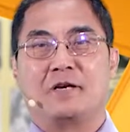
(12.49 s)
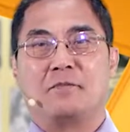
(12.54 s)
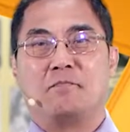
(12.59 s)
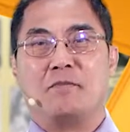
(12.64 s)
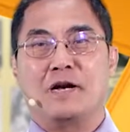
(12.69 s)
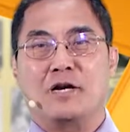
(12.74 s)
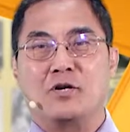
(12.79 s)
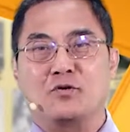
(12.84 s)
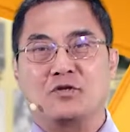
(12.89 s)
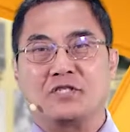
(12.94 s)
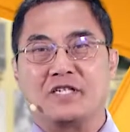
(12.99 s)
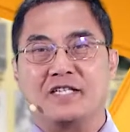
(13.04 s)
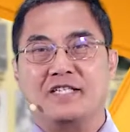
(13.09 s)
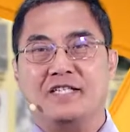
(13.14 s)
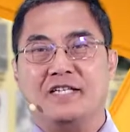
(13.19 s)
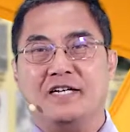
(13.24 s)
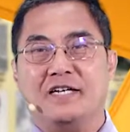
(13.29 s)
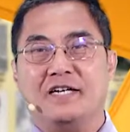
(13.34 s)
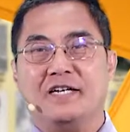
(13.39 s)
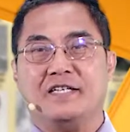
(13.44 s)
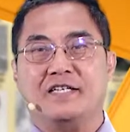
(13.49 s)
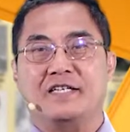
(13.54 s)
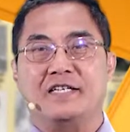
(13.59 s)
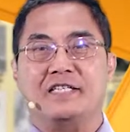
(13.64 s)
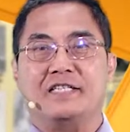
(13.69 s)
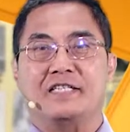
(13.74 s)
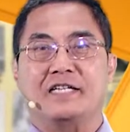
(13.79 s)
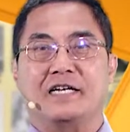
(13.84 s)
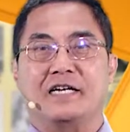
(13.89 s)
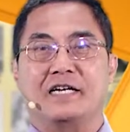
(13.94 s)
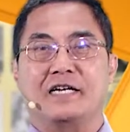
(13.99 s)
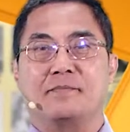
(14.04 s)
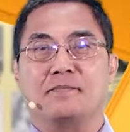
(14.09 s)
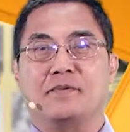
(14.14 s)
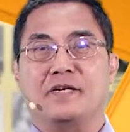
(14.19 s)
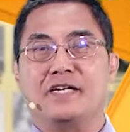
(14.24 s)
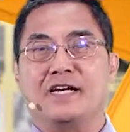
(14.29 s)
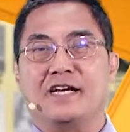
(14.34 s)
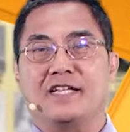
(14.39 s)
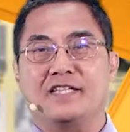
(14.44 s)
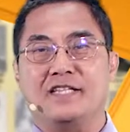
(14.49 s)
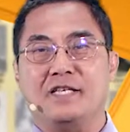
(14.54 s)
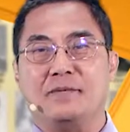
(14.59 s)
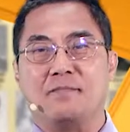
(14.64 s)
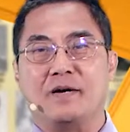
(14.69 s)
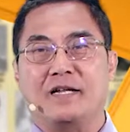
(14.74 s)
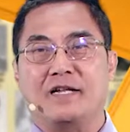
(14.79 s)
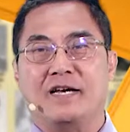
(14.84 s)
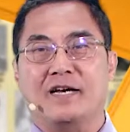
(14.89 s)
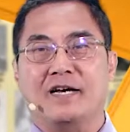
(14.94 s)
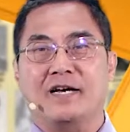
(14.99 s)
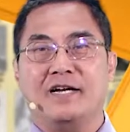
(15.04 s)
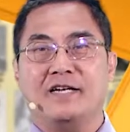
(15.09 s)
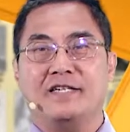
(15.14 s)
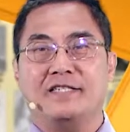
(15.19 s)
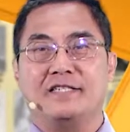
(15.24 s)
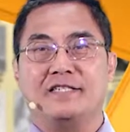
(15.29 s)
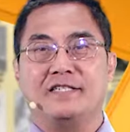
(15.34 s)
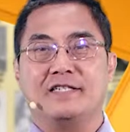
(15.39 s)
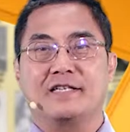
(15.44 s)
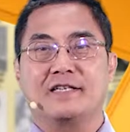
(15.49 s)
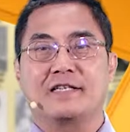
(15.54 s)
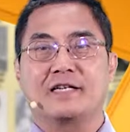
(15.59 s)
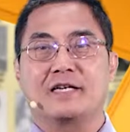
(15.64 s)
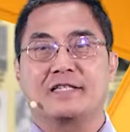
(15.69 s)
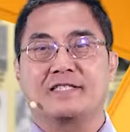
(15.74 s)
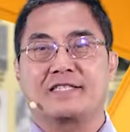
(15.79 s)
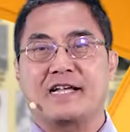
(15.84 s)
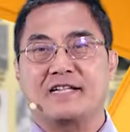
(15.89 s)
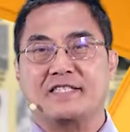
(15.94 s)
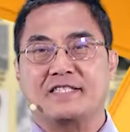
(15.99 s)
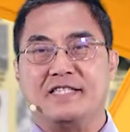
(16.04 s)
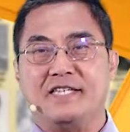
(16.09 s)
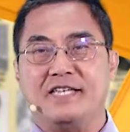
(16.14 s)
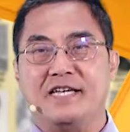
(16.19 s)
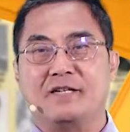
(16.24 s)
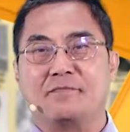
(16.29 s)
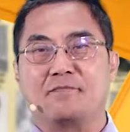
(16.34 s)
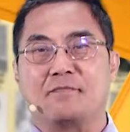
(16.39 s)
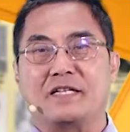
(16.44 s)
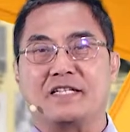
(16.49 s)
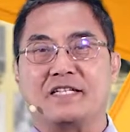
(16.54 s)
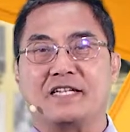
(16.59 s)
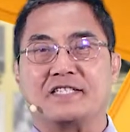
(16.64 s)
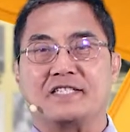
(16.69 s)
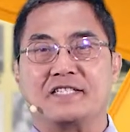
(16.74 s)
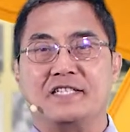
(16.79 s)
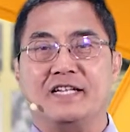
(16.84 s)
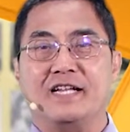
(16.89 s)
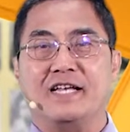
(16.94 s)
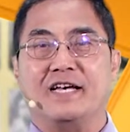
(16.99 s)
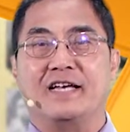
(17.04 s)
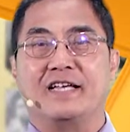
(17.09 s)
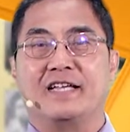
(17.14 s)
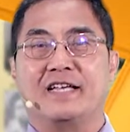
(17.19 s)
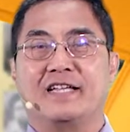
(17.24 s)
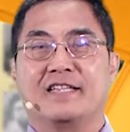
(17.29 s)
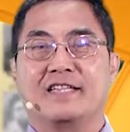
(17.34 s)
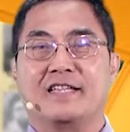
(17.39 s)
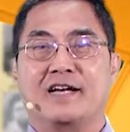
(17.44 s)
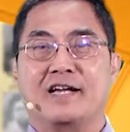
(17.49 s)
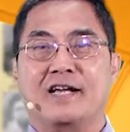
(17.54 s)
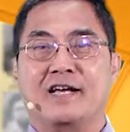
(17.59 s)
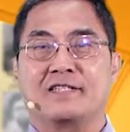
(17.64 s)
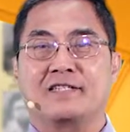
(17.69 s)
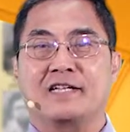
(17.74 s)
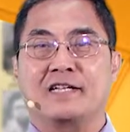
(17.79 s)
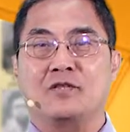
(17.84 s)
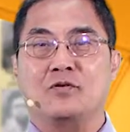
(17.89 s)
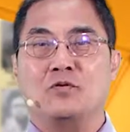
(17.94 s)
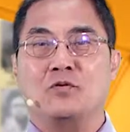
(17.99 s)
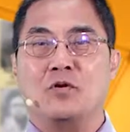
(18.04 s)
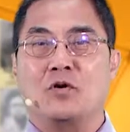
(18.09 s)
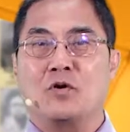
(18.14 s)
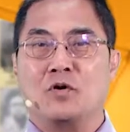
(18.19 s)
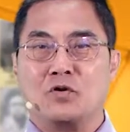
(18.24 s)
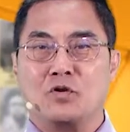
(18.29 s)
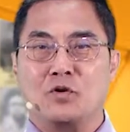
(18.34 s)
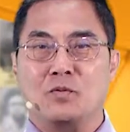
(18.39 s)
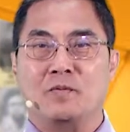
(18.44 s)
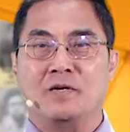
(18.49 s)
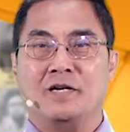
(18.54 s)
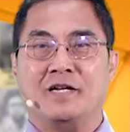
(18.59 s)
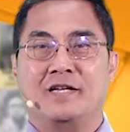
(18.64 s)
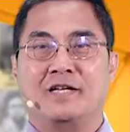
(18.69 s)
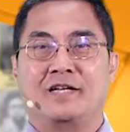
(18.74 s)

Baru saja kita peringati pada hari kesaktian Pancasila tanggal 1 Oktober.